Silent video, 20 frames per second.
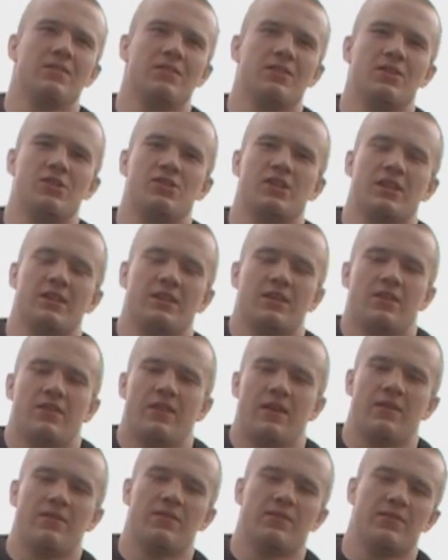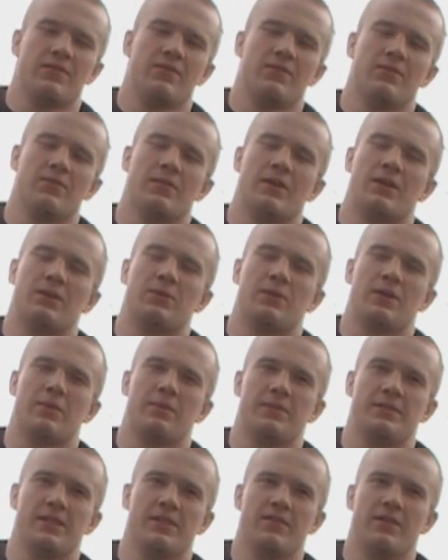to jeszcze trenowałem u Artura
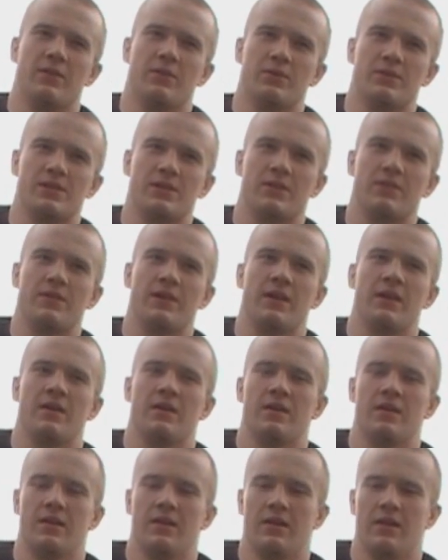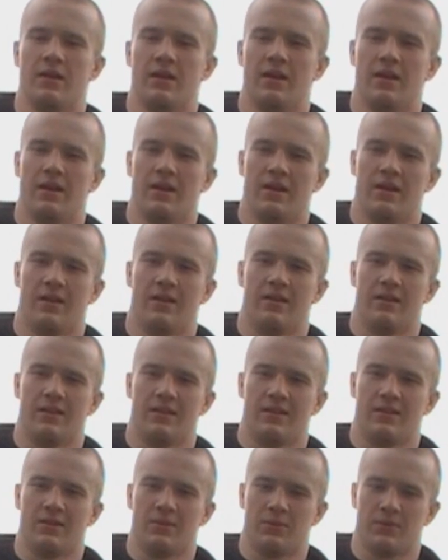Piskiego w Augustowie.
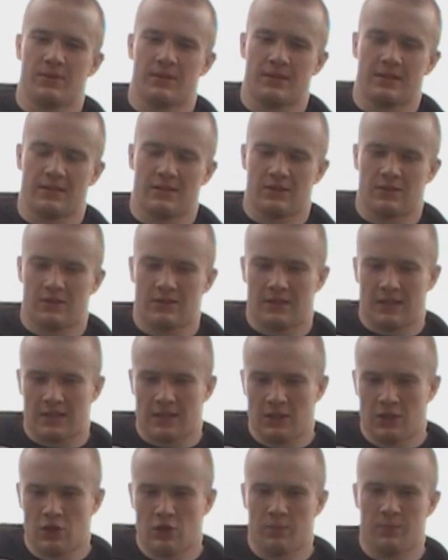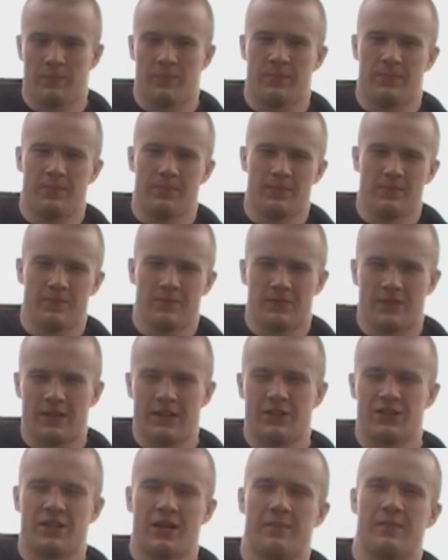To był taki klub
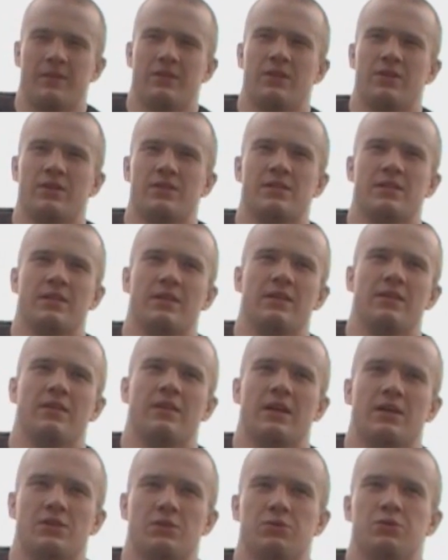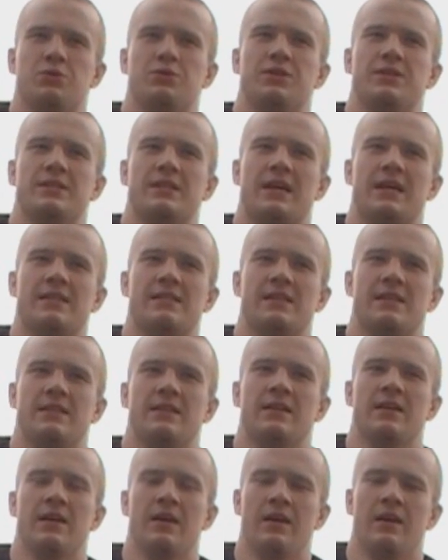wtedy jeszcze amatorski, każdy uczył się z
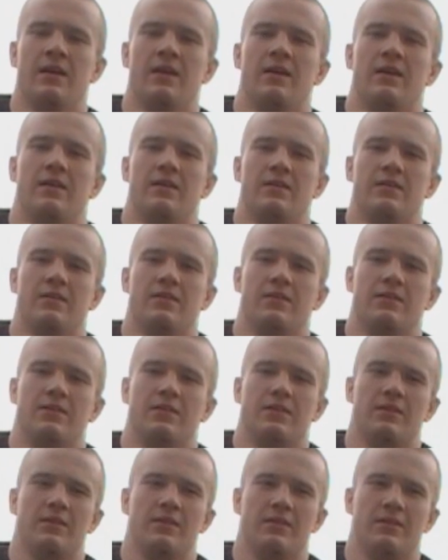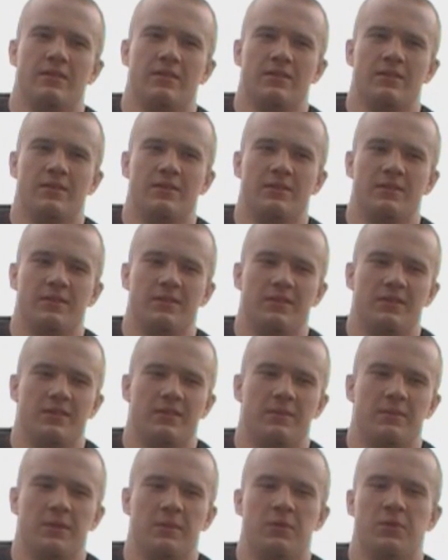kaset. No i
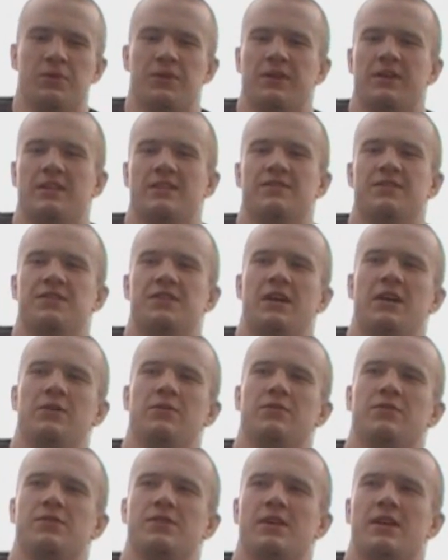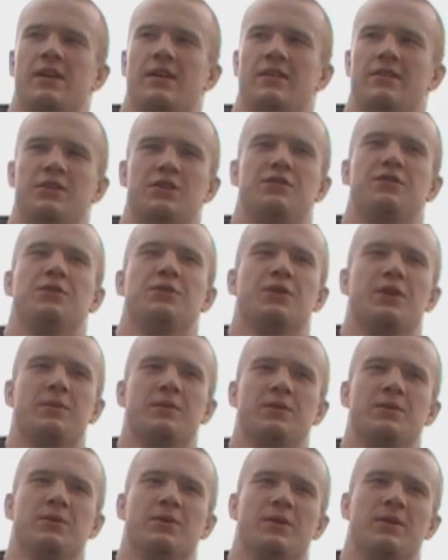nie było takich zwyczajów, że nie
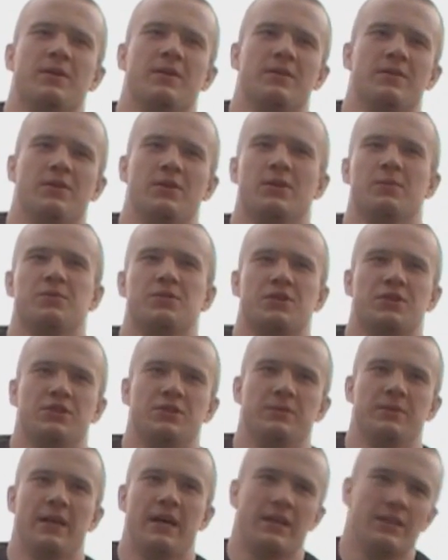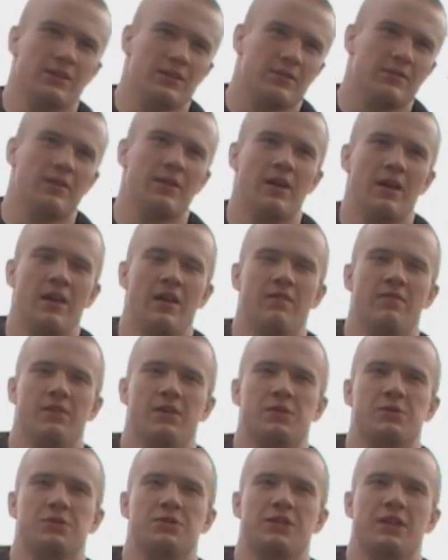dźwigniemy nóg, tylko przechodzimy gardę, tylko
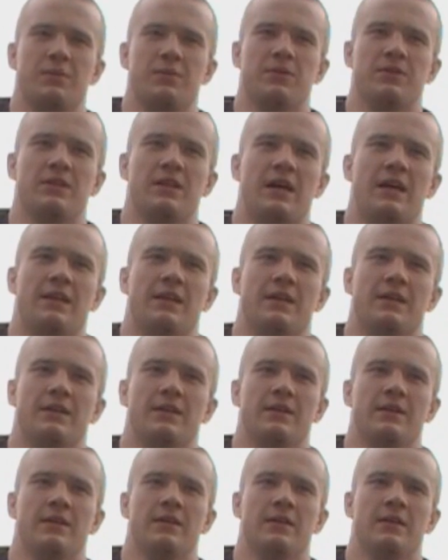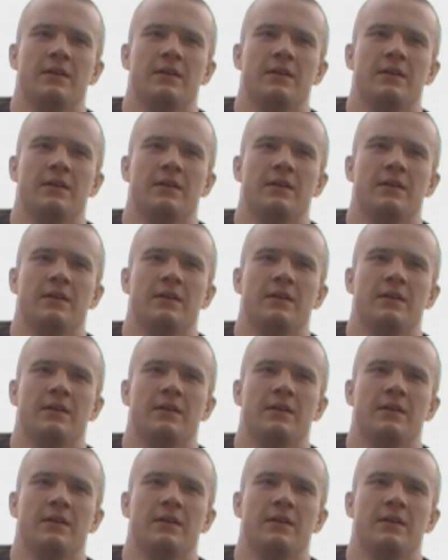walczyło się na poddania i